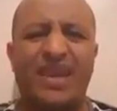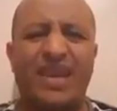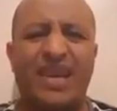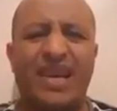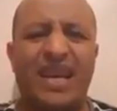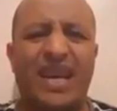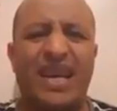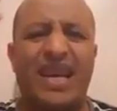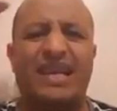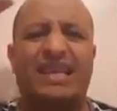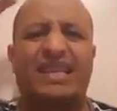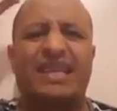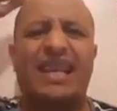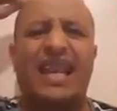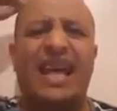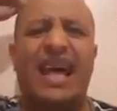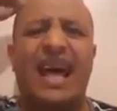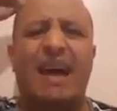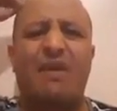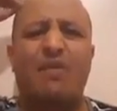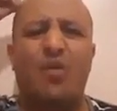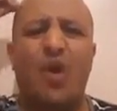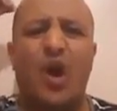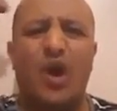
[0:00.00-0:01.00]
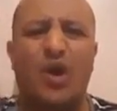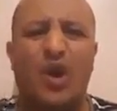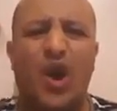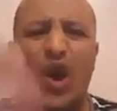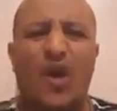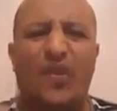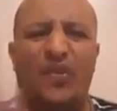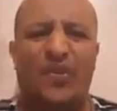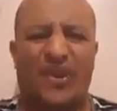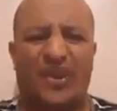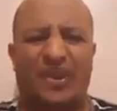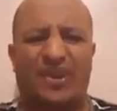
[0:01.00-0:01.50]
إسلام
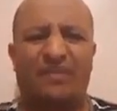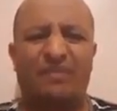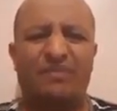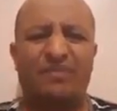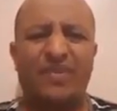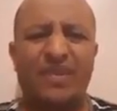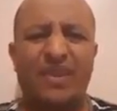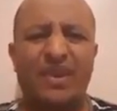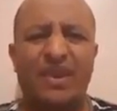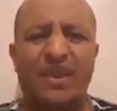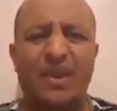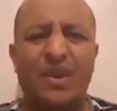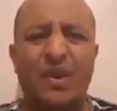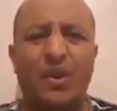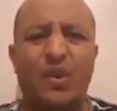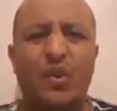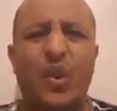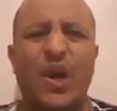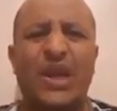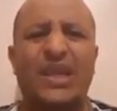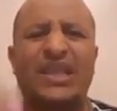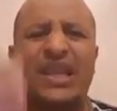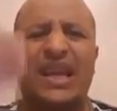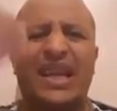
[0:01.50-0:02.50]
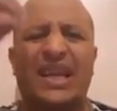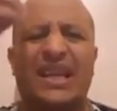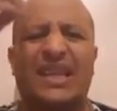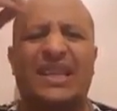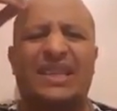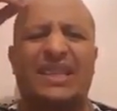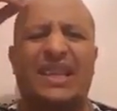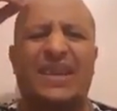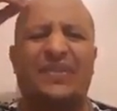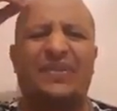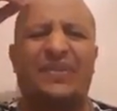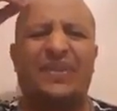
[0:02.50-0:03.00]
وكفر وصل
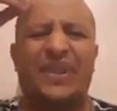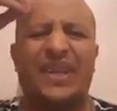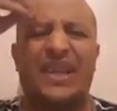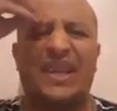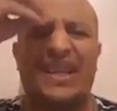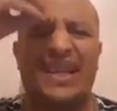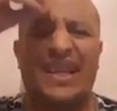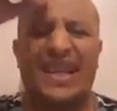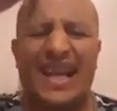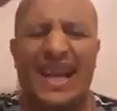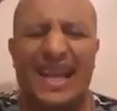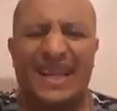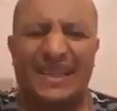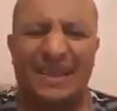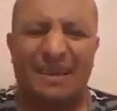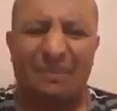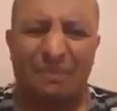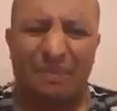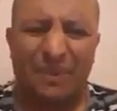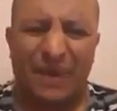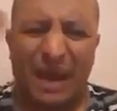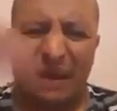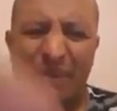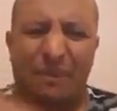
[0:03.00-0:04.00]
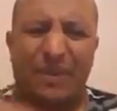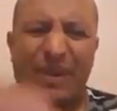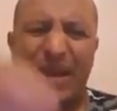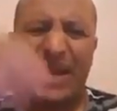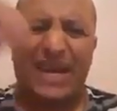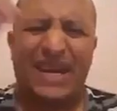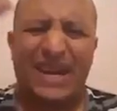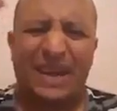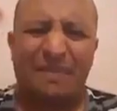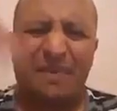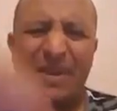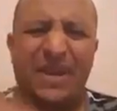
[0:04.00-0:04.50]
التفجير إلى جنب قبر
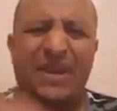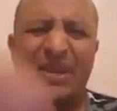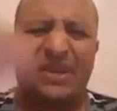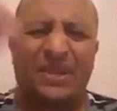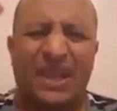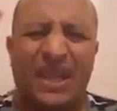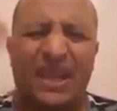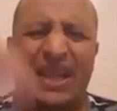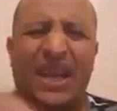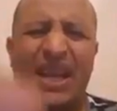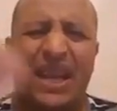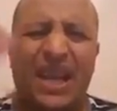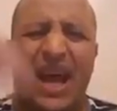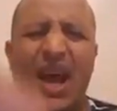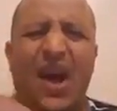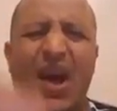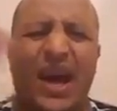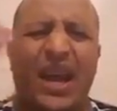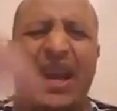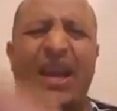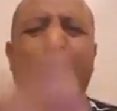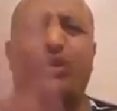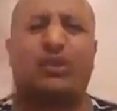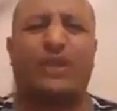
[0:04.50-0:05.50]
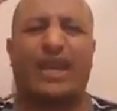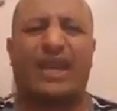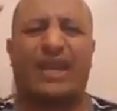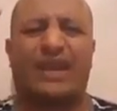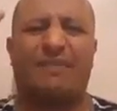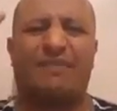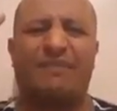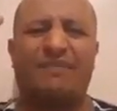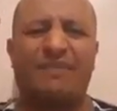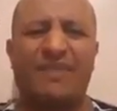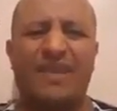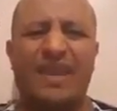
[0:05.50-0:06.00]
النبي صلى الله عليه
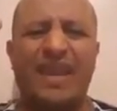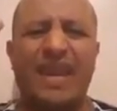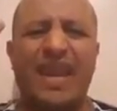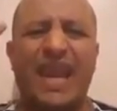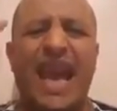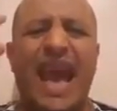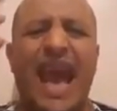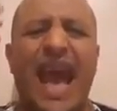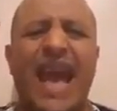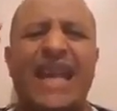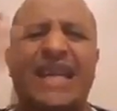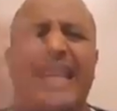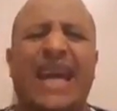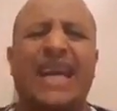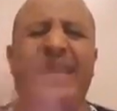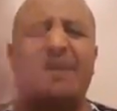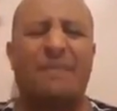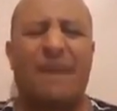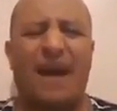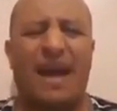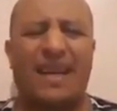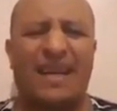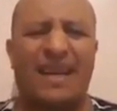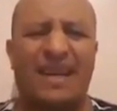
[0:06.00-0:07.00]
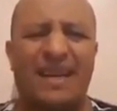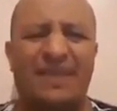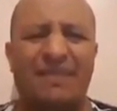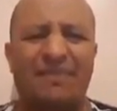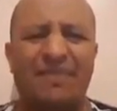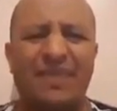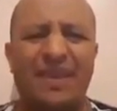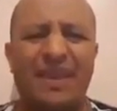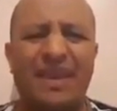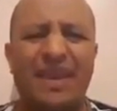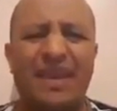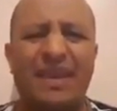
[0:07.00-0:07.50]
وسلم إيش عاد باقي
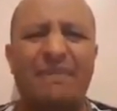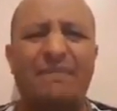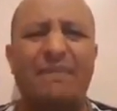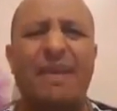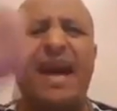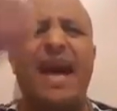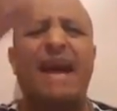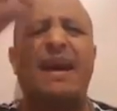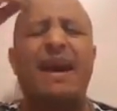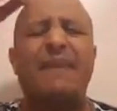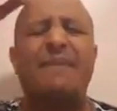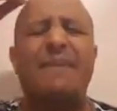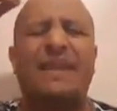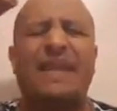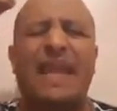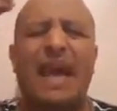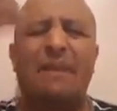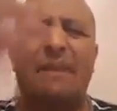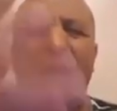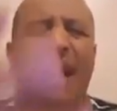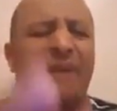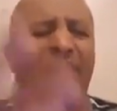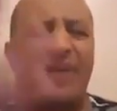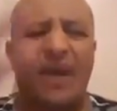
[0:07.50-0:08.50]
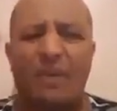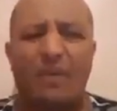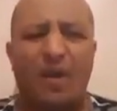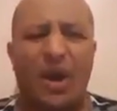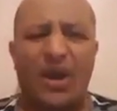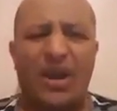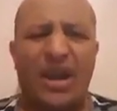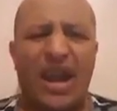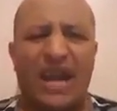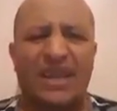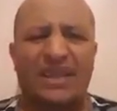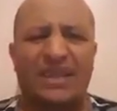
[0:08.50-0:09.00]
ما متى بيفهموا
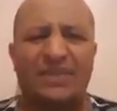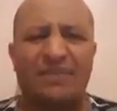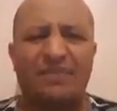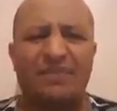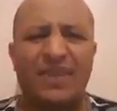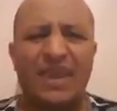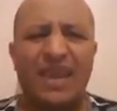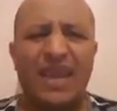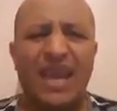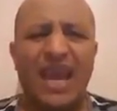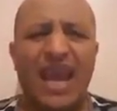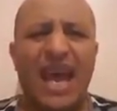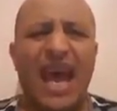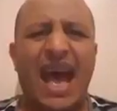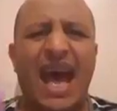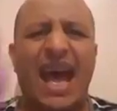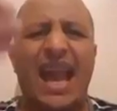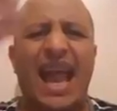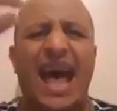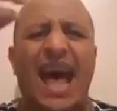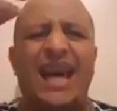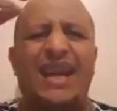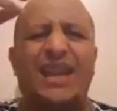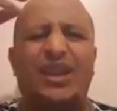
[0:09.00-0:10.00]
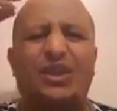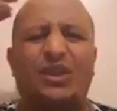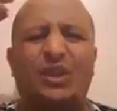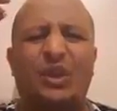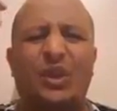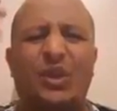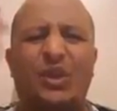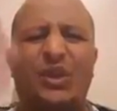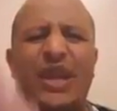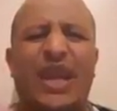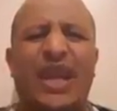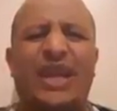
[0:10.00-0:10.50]
الناس الآن
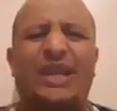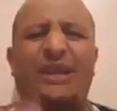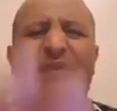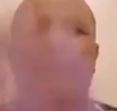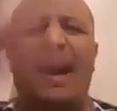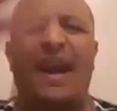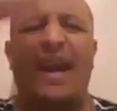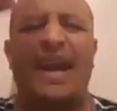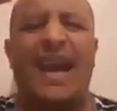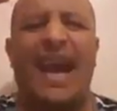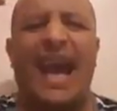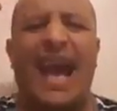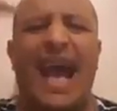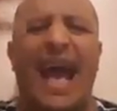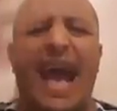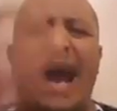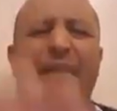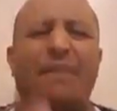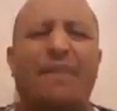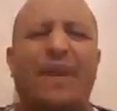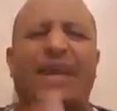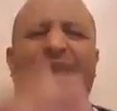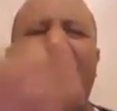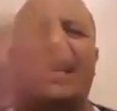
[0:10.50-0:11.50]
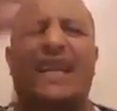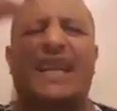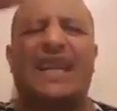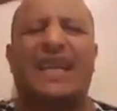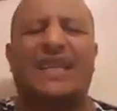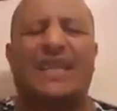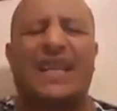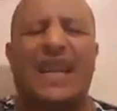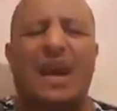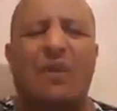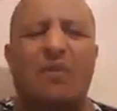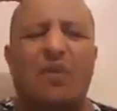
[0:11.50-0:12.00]
السعودية يا جماعة حامية
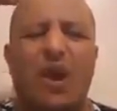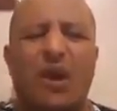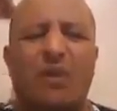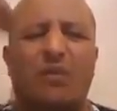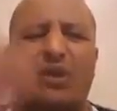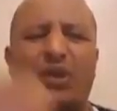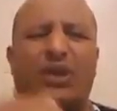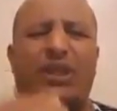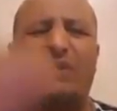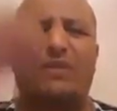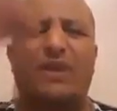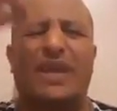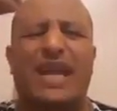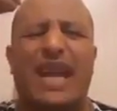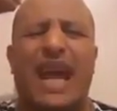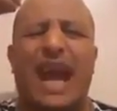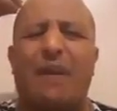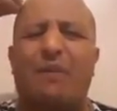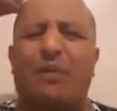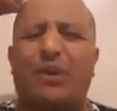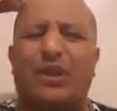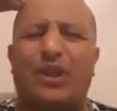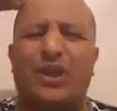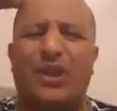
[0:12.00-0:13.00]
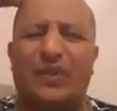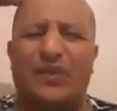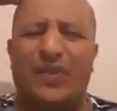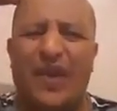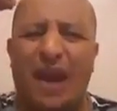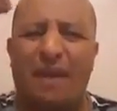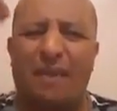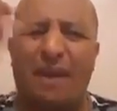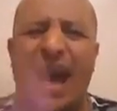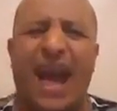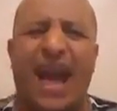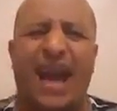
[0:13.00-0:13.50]
الإسلام والمسلمين لابد
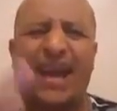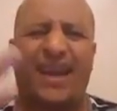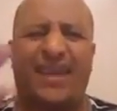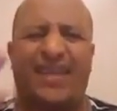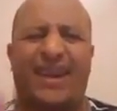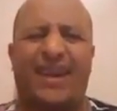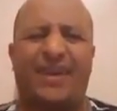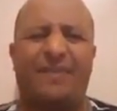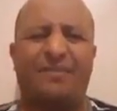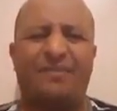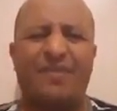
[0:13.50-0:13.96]
نفهم هكذا